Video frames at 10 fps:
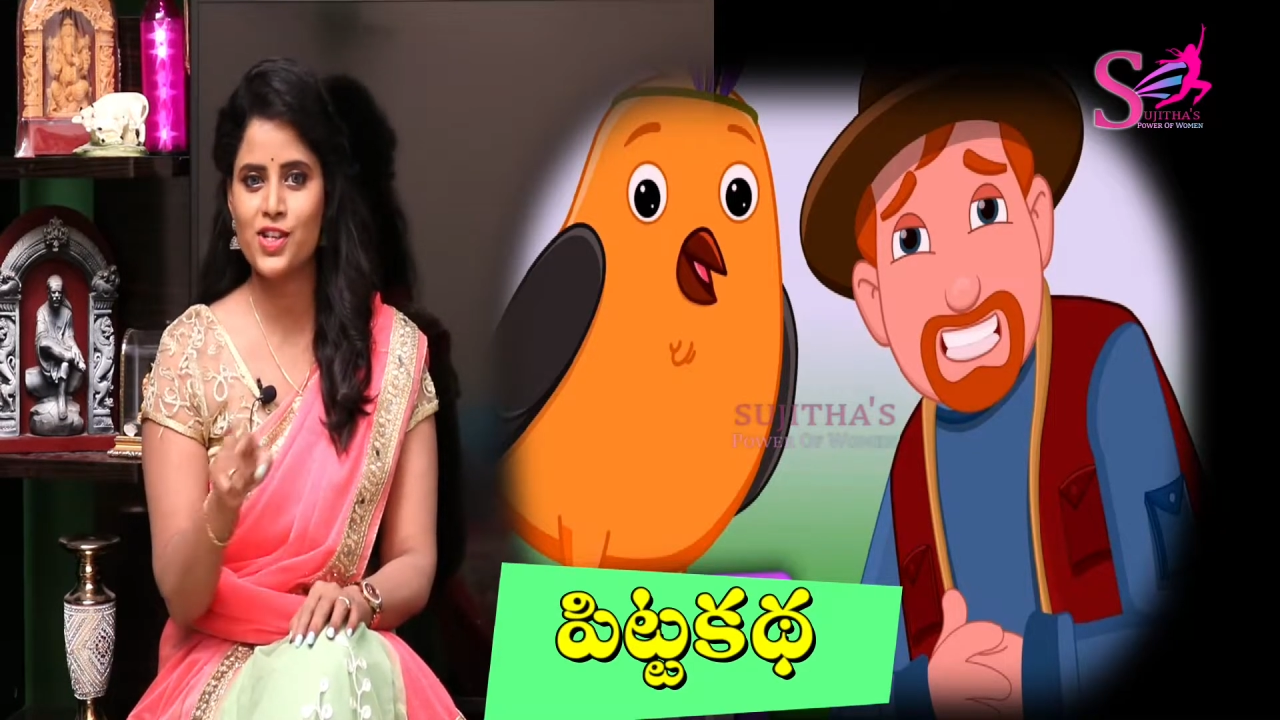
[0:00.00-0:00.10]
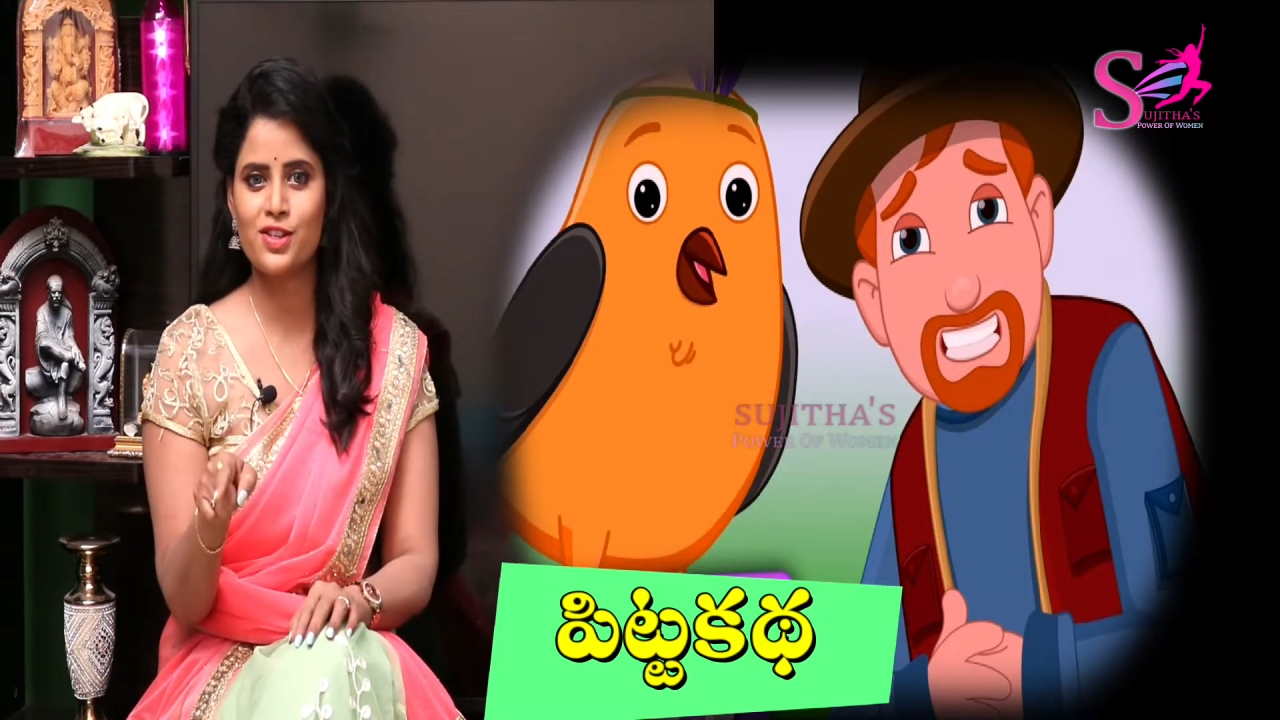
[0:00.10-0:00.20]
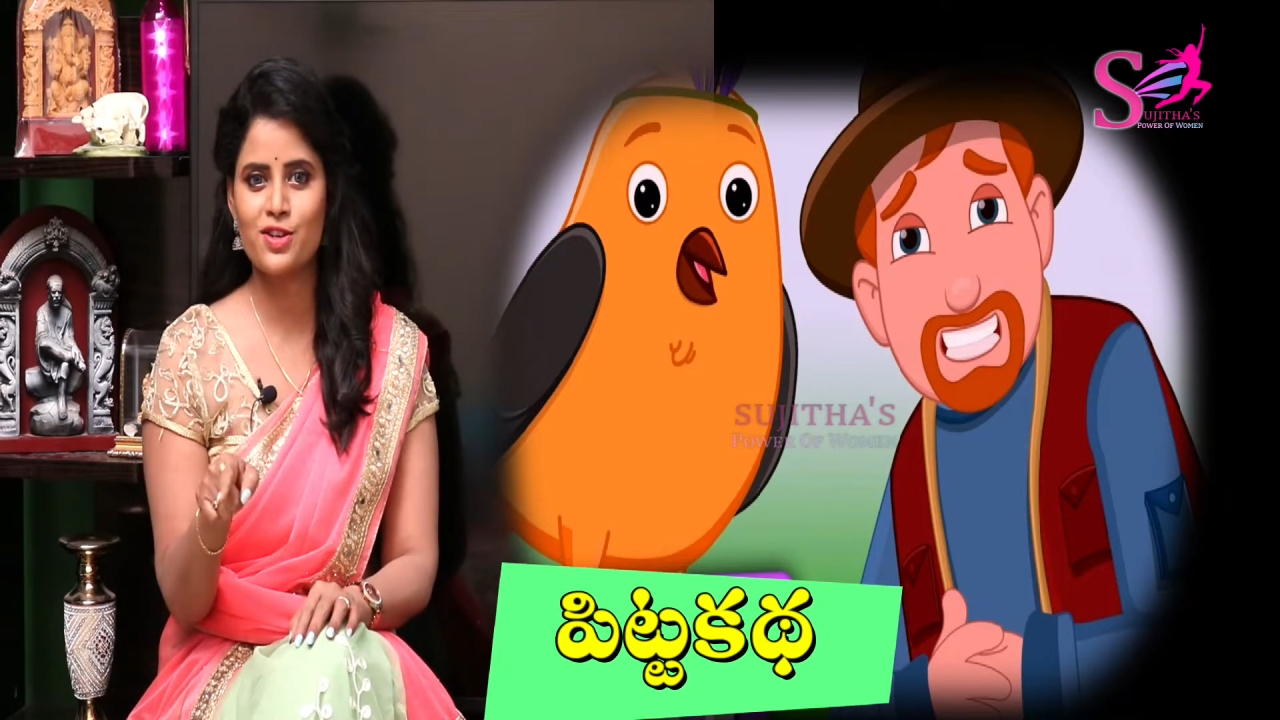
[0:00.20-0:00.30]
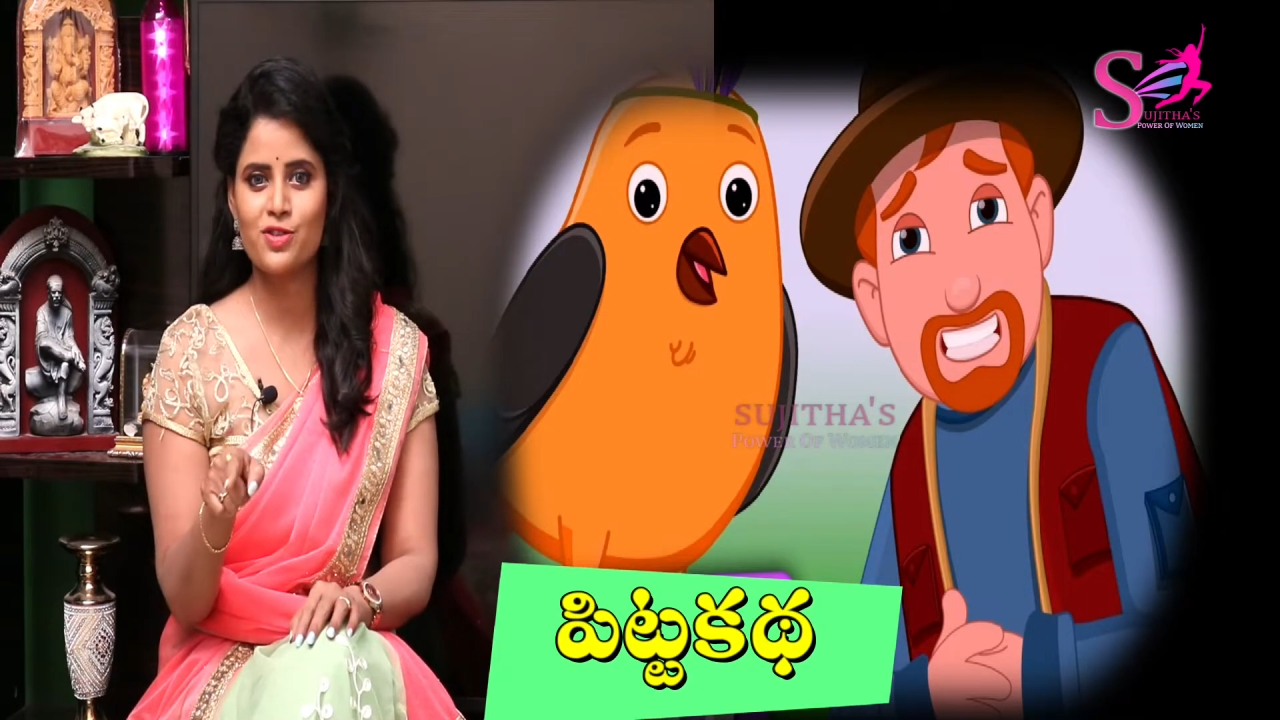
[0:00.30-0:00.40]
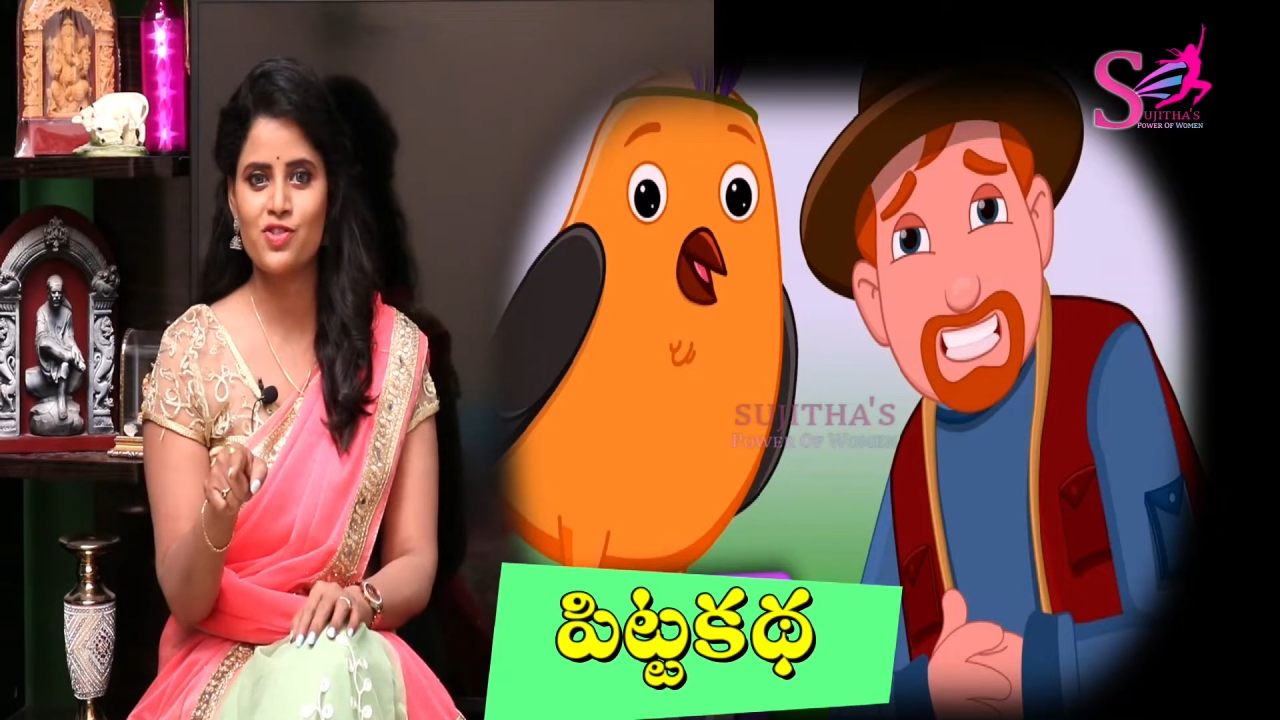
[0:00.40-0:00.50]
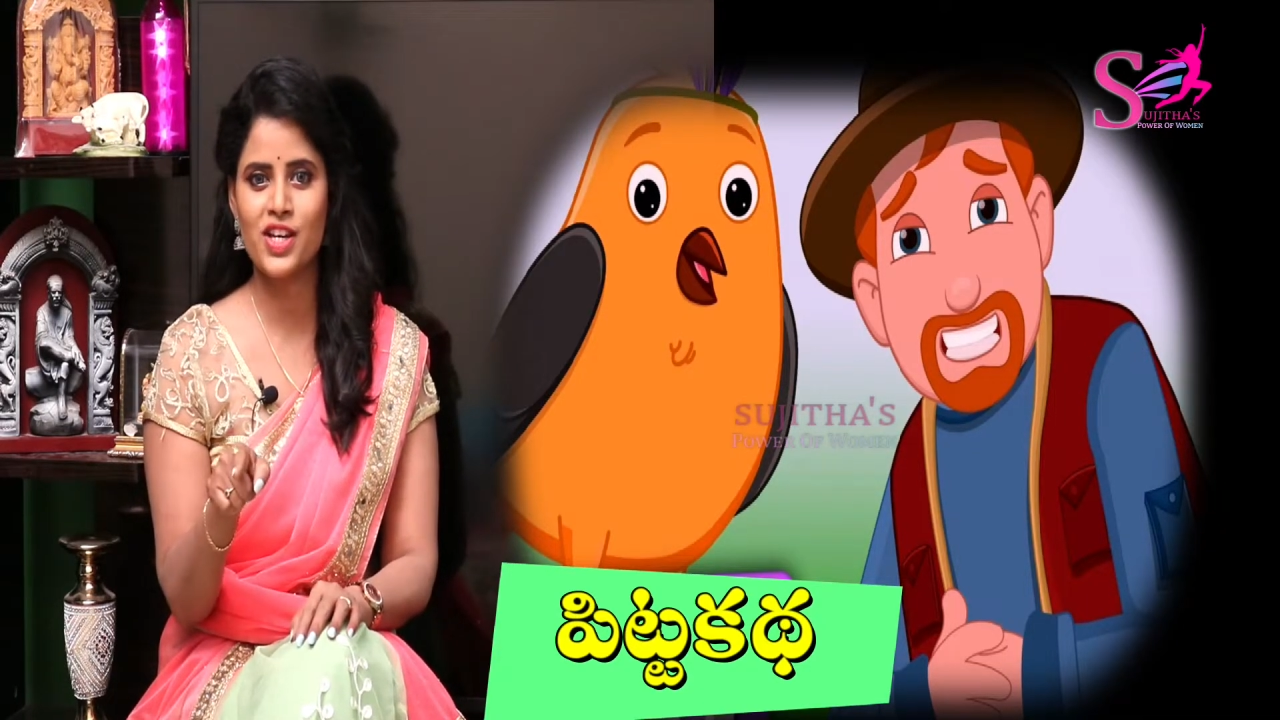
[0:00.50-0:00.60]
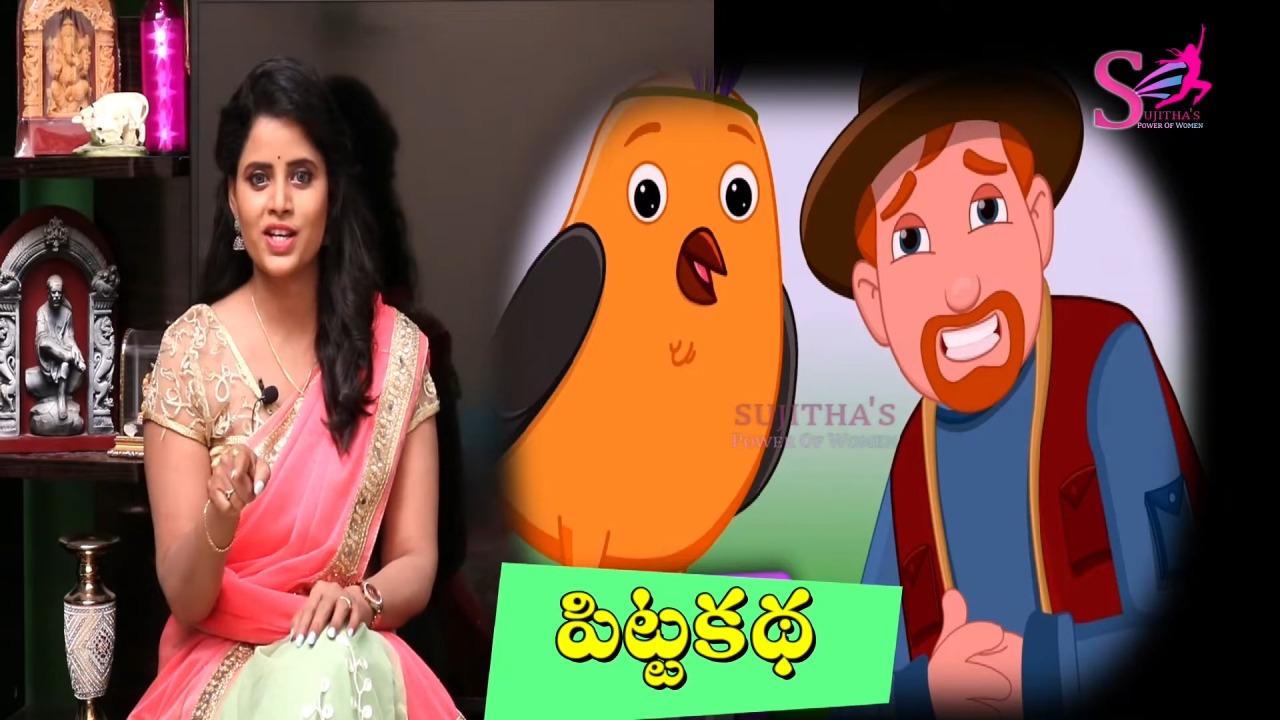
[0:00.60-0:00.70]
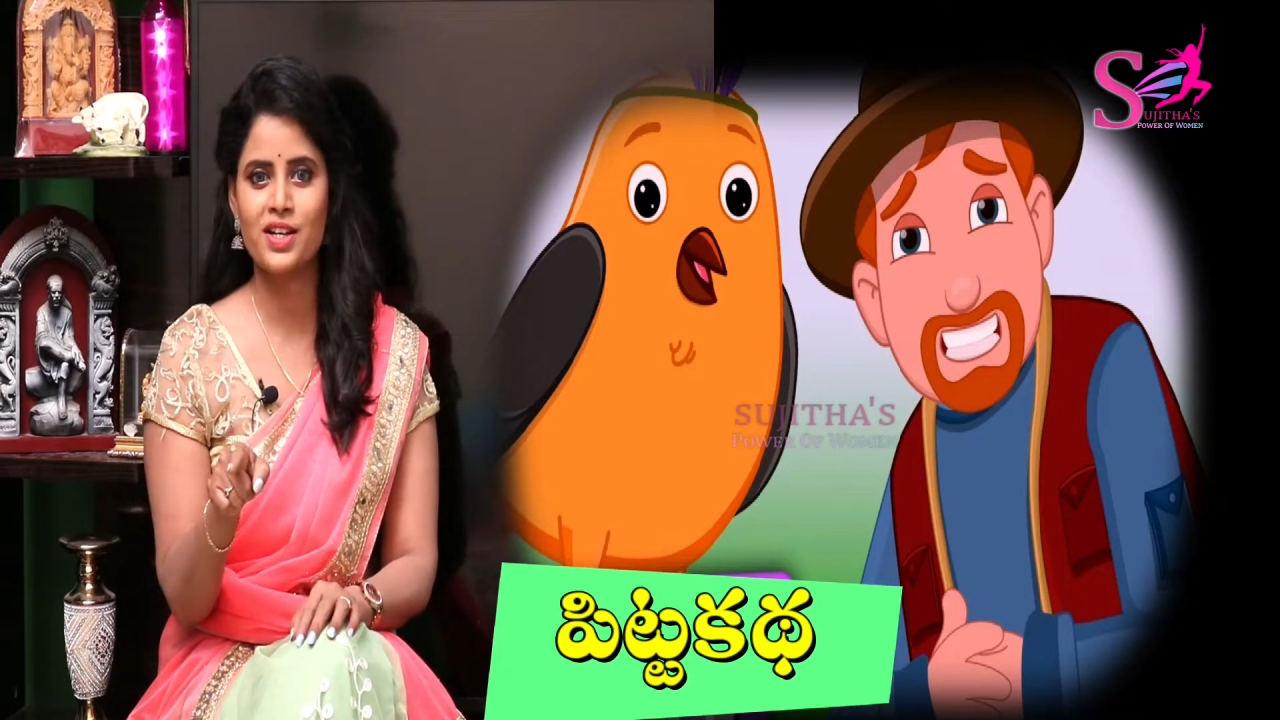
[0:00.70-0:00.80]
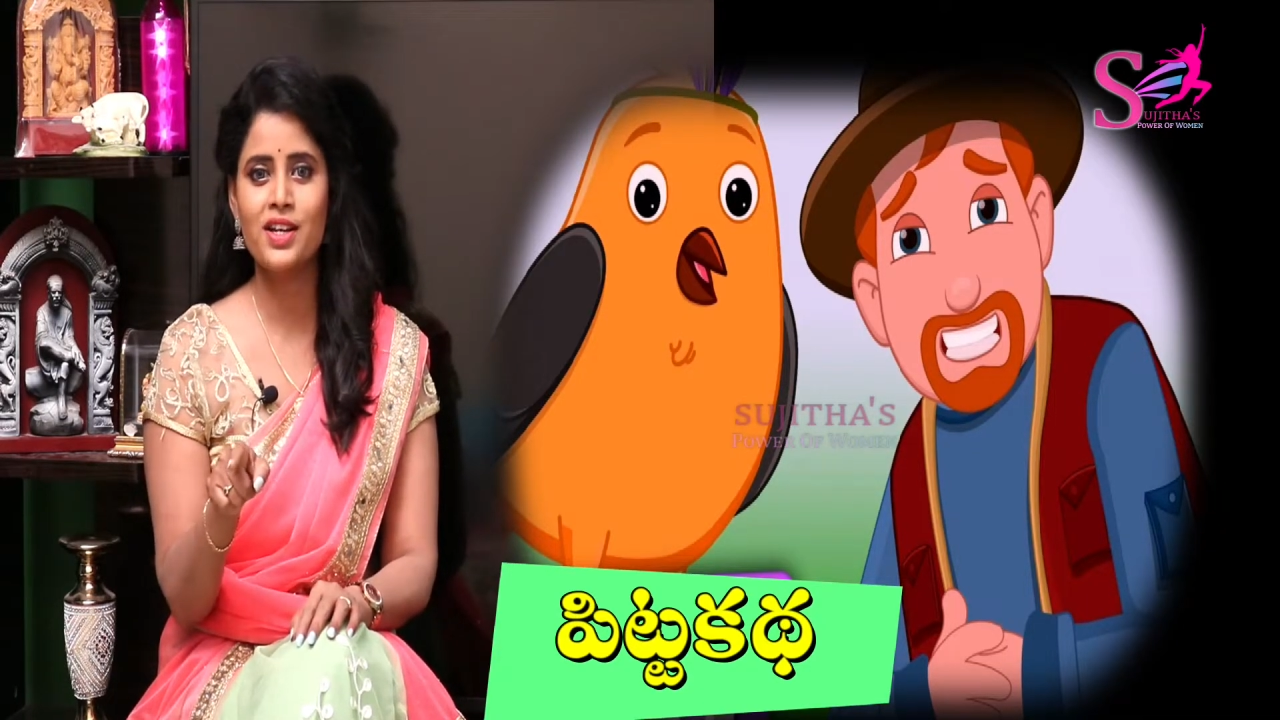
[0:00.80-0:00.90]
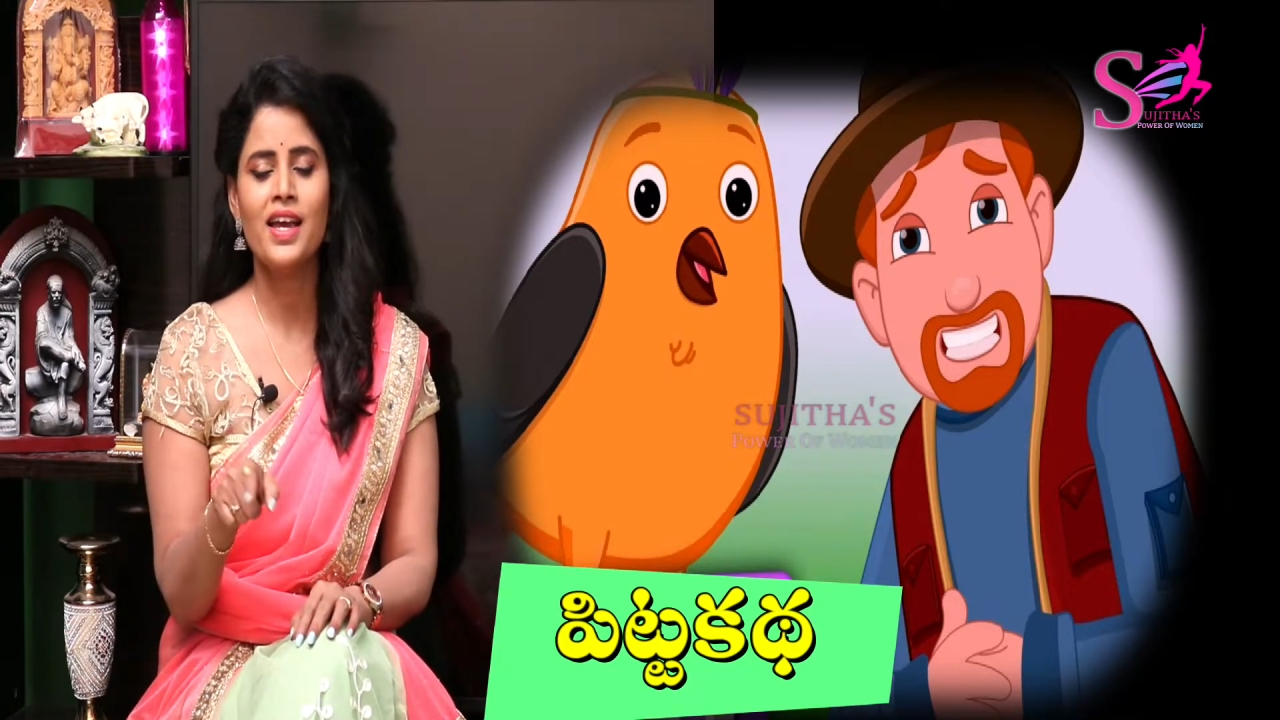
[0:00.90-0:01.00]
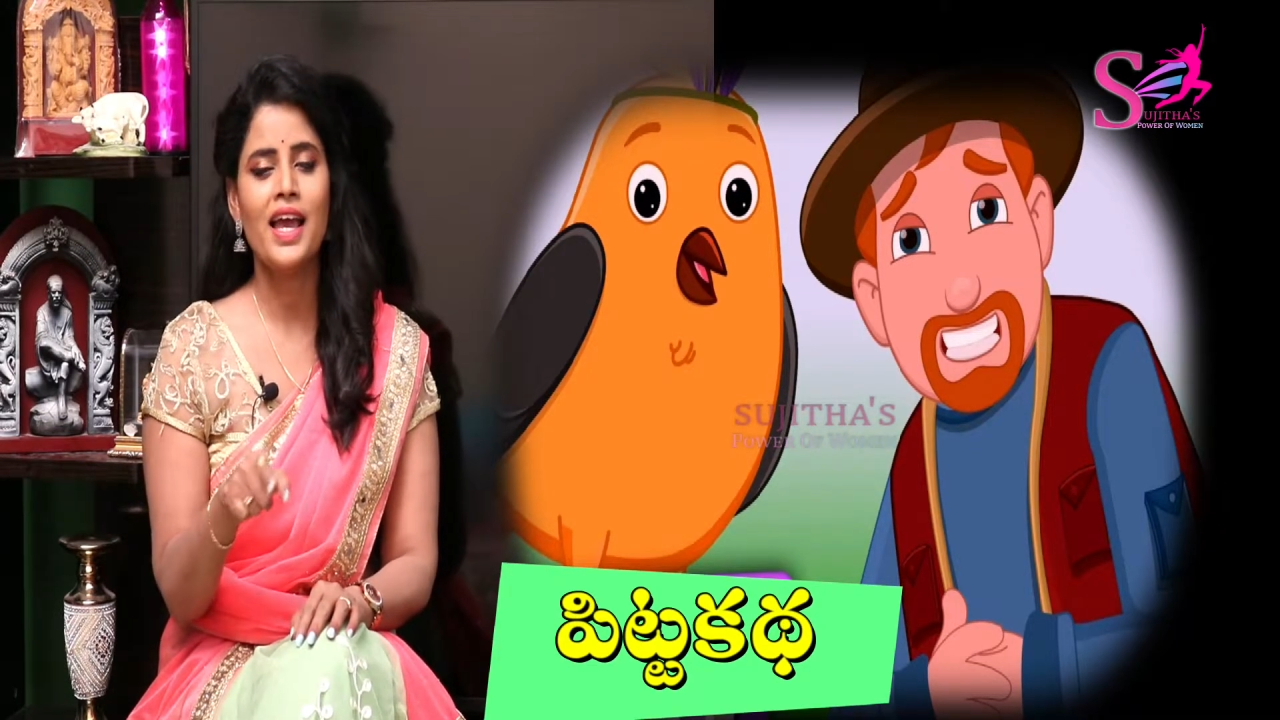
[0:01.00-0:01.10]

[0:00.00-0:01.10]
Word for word: చేతిలో నుంచి ఎగిరి